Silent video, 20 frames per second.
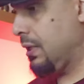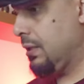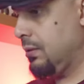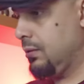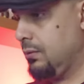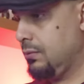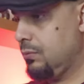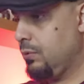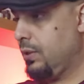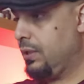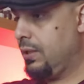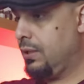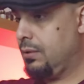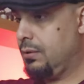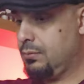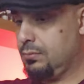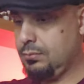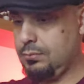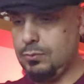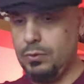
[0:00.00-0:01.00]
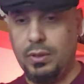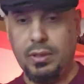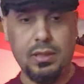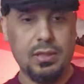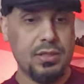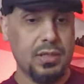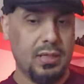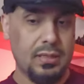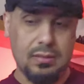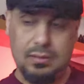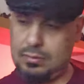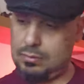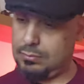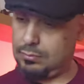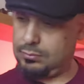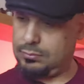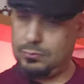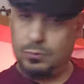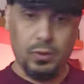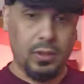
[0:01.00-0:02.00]
عن وين ال... وين الجهاز؟
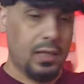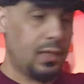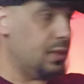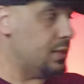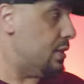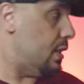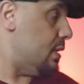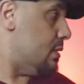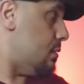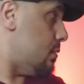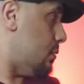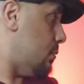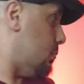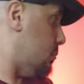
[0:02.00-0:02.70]
وين راح الجهاز؟